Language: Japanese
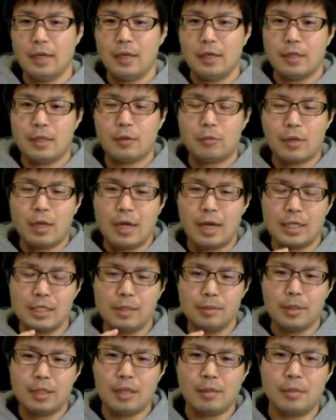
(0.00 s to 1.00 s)
で、これ初
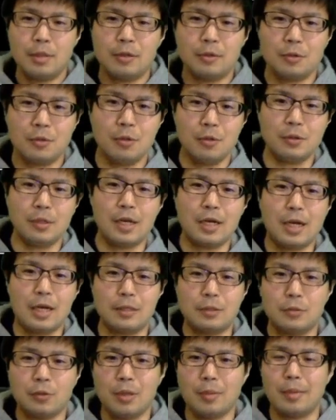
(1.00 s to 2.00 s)
めて見ると、なんか
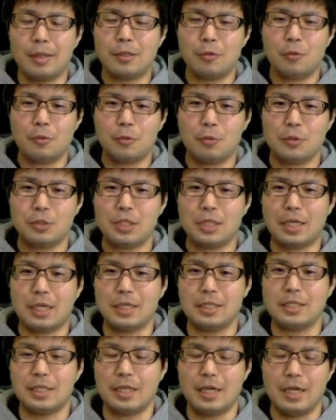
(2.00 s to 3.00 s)
すごいまどろっこしい
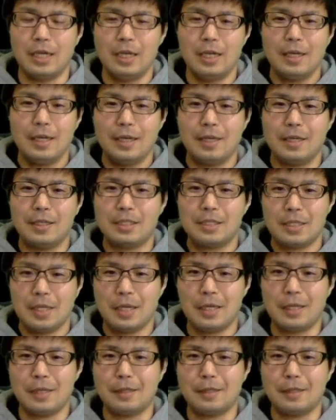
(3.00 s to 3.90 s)
感じがして、